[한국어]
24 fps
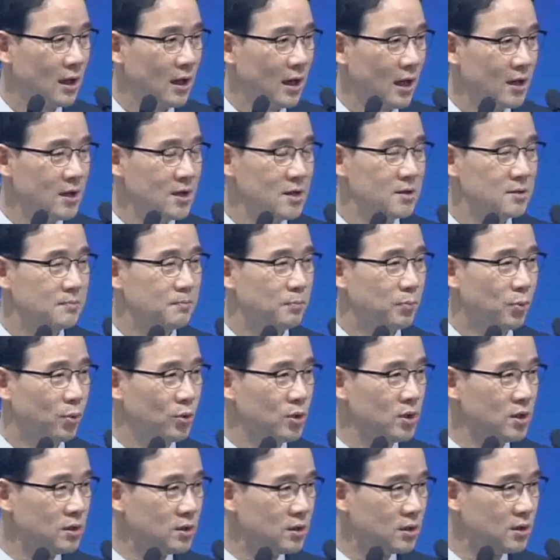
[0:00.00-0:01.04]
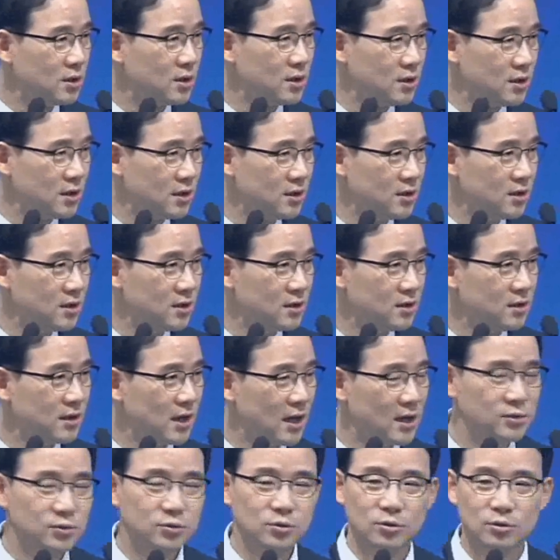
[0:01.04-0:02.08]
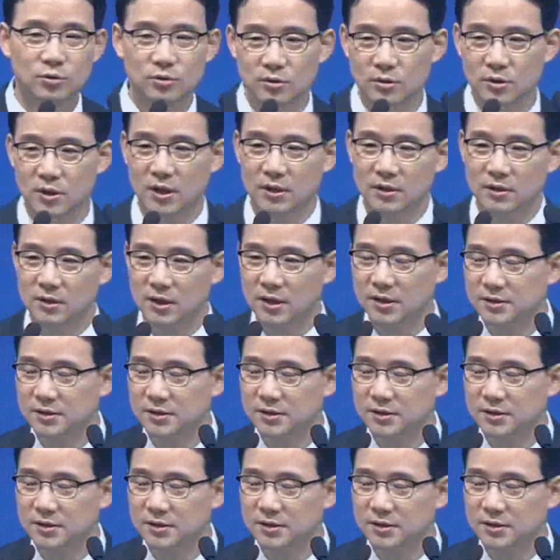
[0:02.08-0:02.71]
아니, 본인들이 약속을